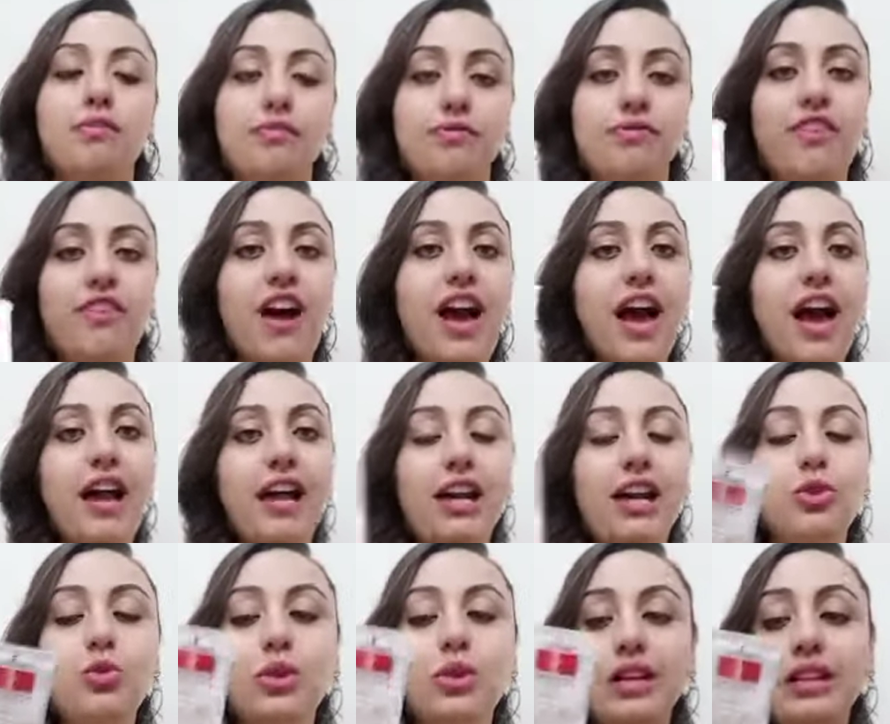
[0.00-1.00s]

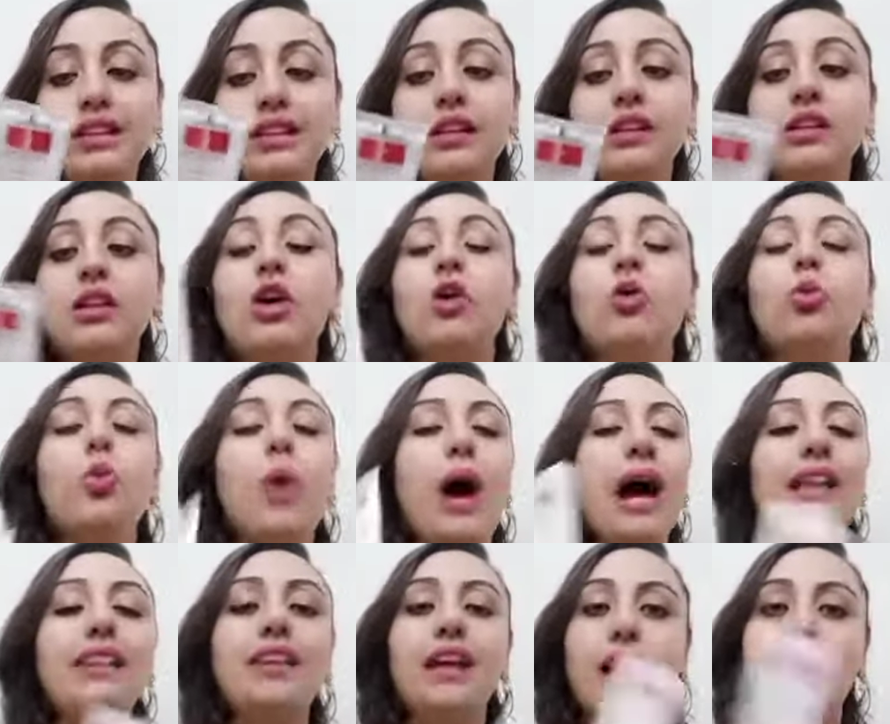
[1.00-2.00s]
فحلو جدا
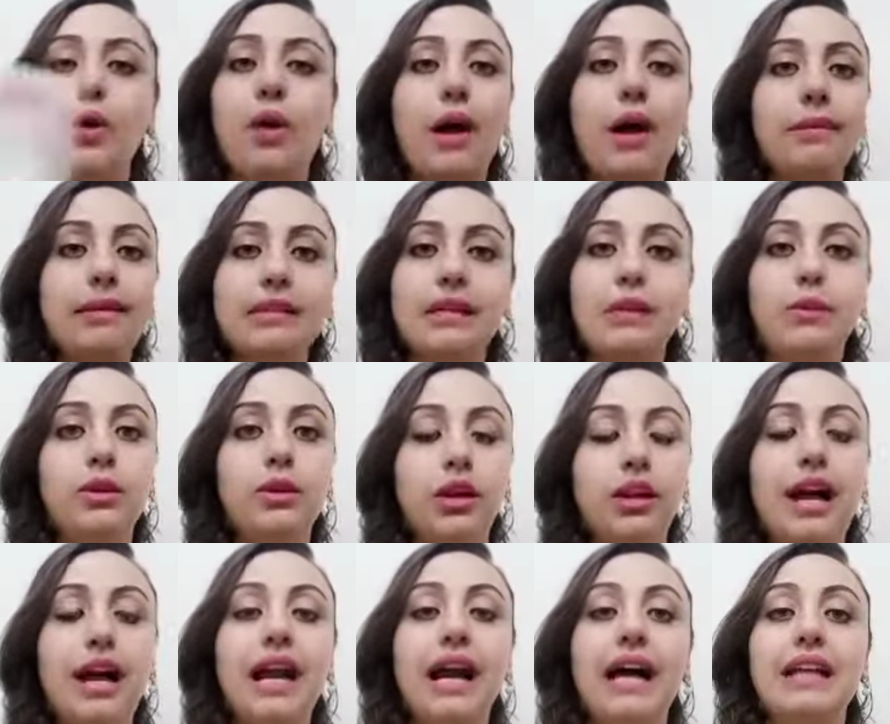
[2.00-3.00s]
وحتى لو عملتيه بالطريقه
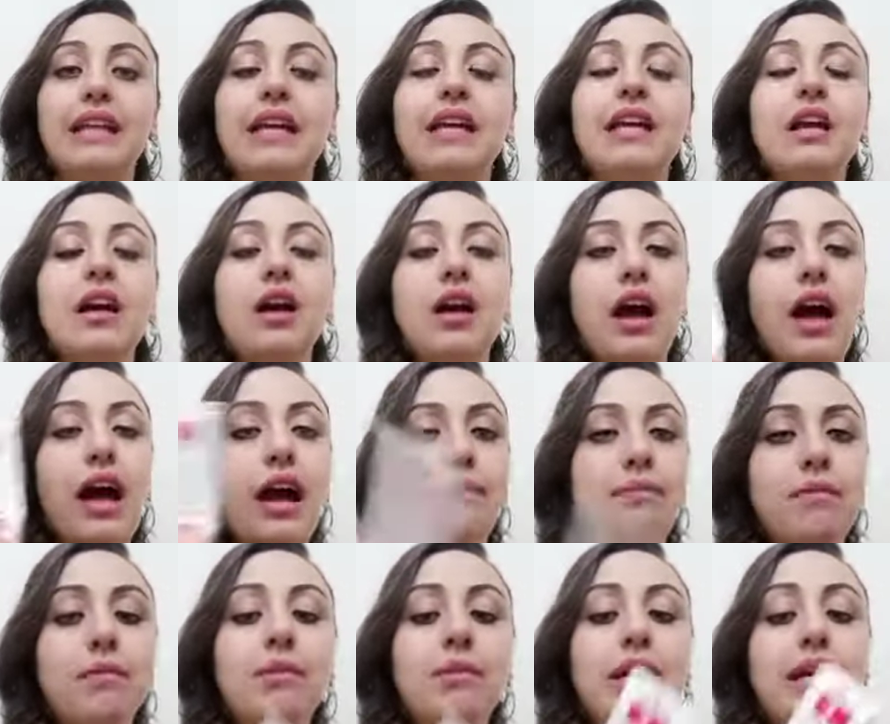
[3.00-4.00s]
العاديه
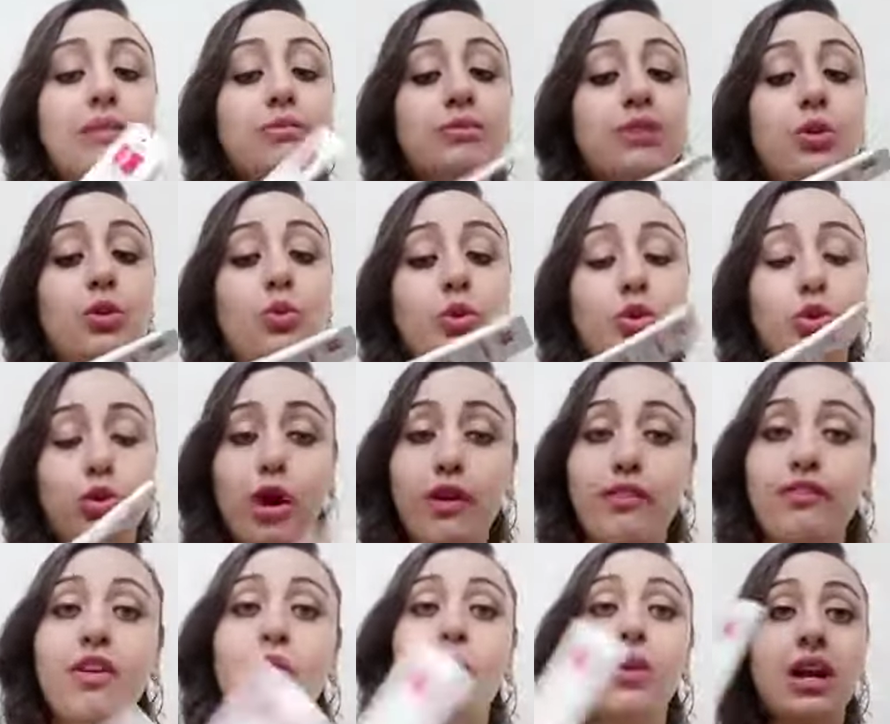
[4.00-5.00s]
حمام الكريم دوت
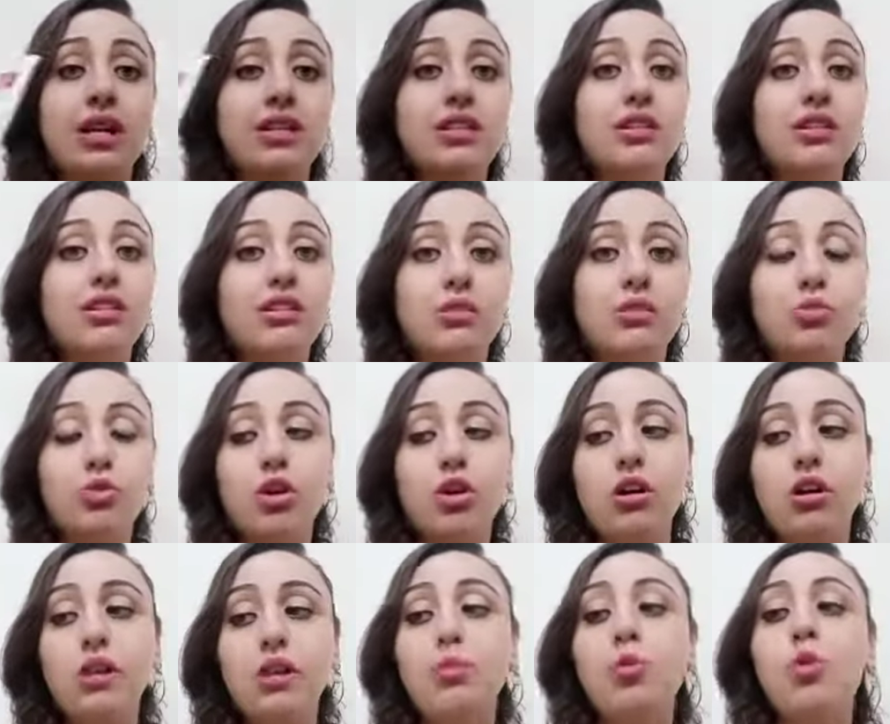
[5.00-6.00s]
تحفه واللي عايز يجربه
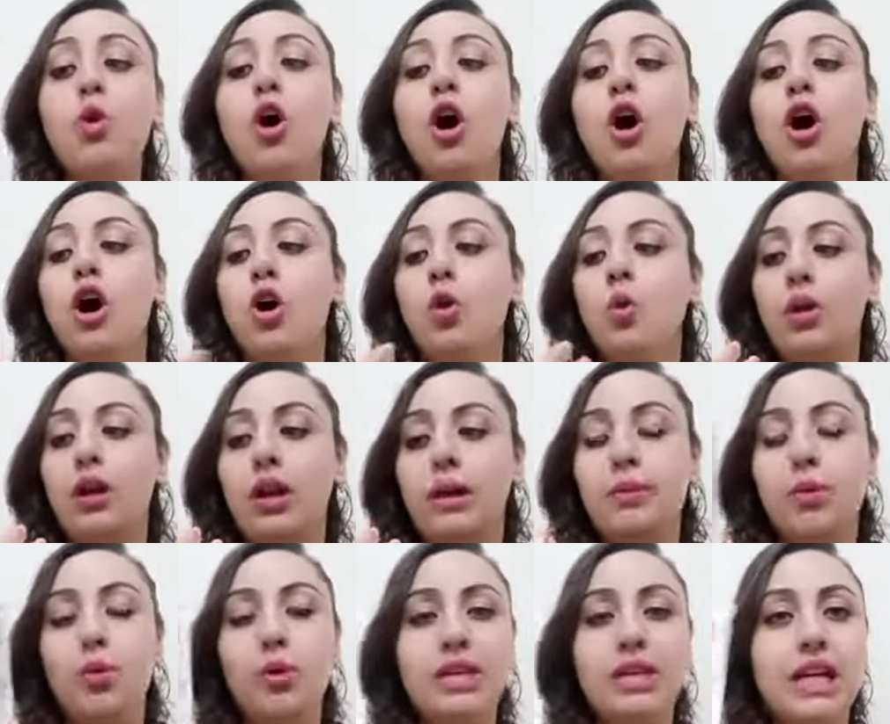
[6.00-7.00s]
جربه هو
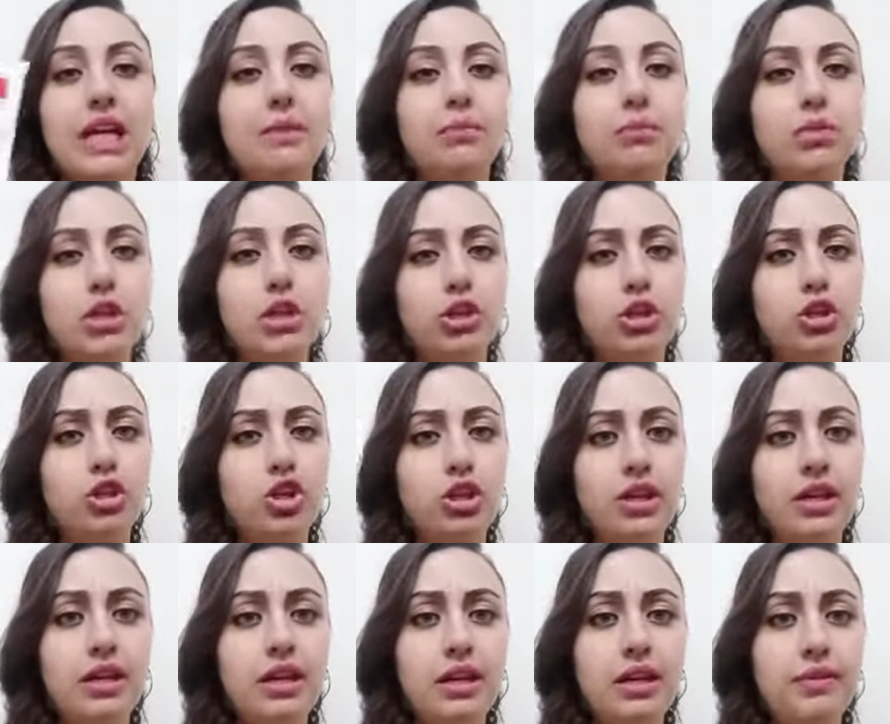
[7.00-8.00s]
العبوه دي كانت ب 16
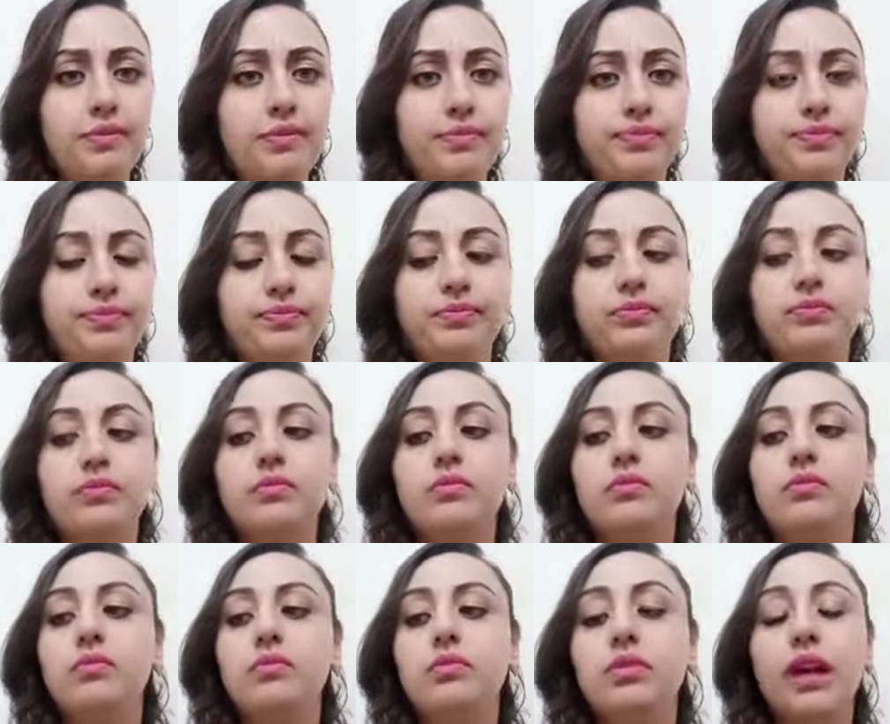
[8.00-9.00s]
جنيه
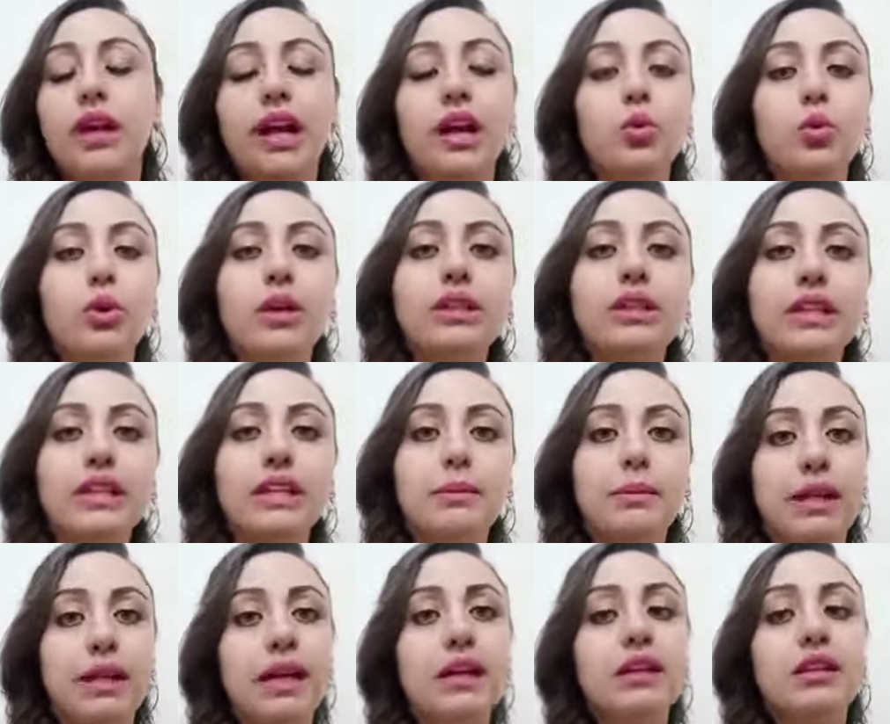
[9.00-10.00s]
حلو جدا يا
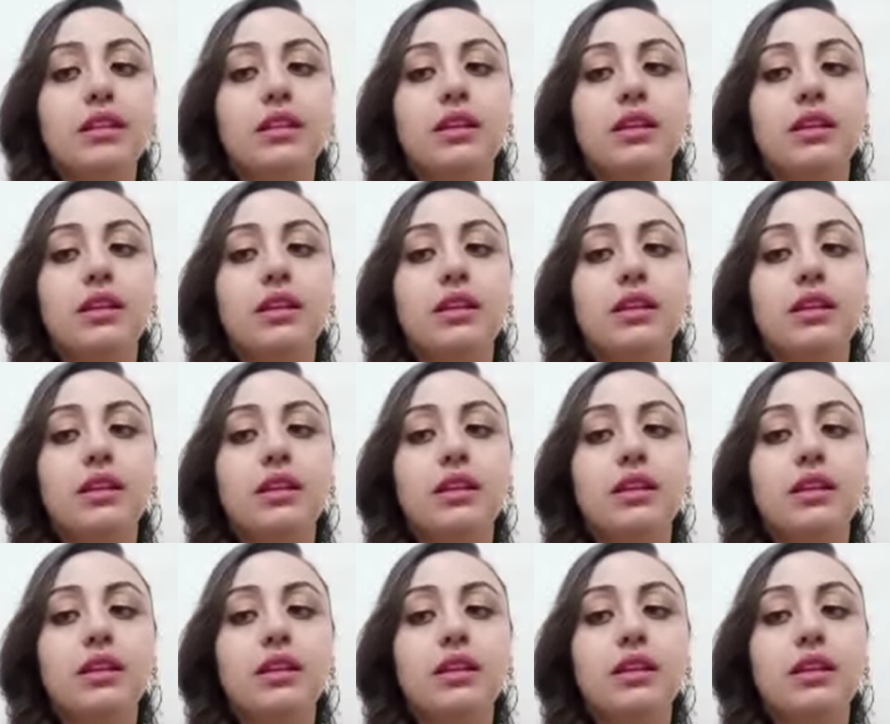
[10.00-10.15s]
بنات